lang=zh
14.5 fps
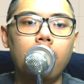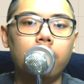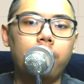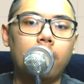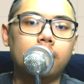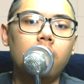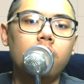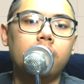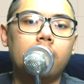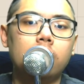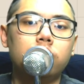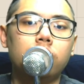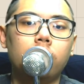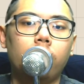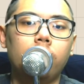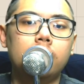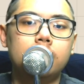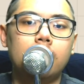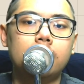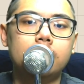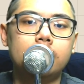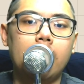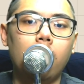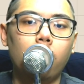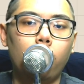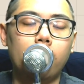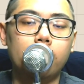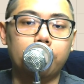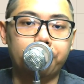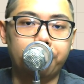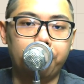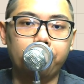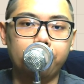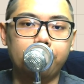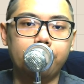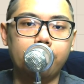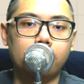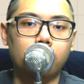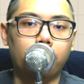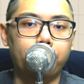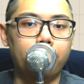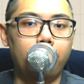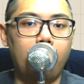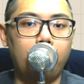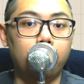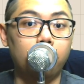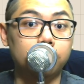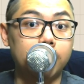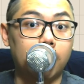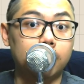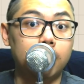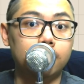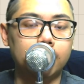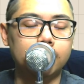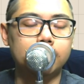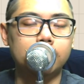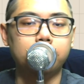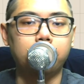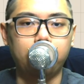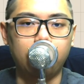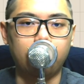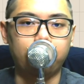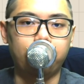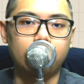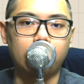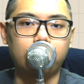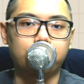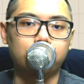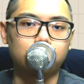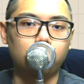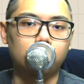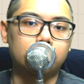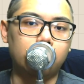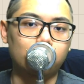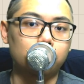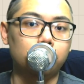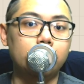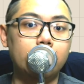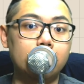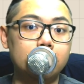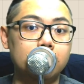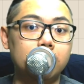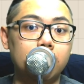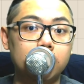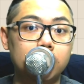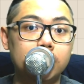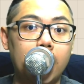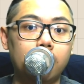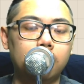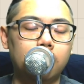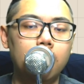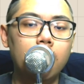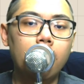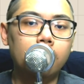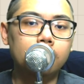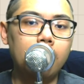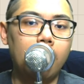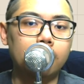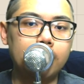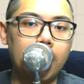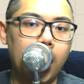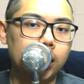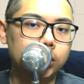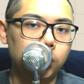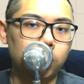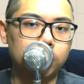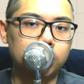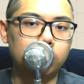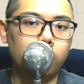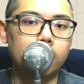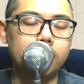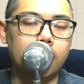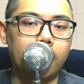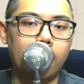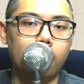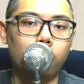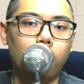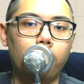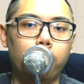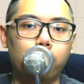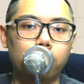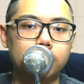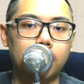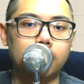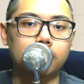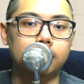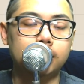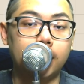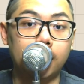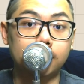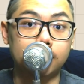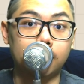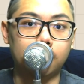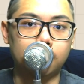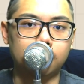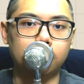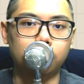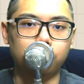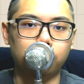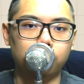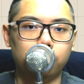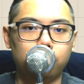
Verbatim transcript: 反倒你可以去留意一下相关的供应链有没有还没有涨到，但基本面也非常不错，找得出业绩成绩单的，那它就有机会展开落后补涨的这样子一个格局。